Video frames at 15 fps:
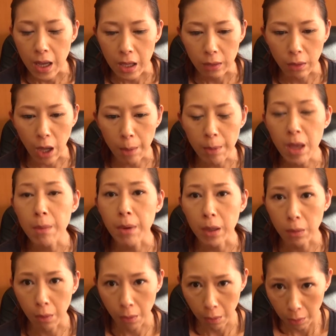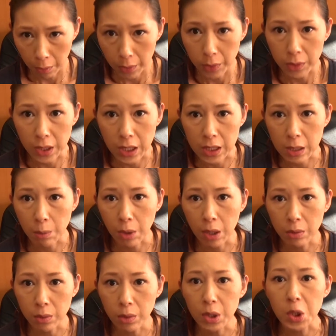えーと、とアメーバの方を優先しても
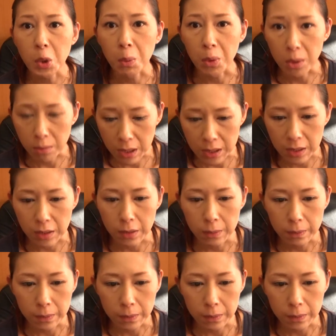らうといいと思います。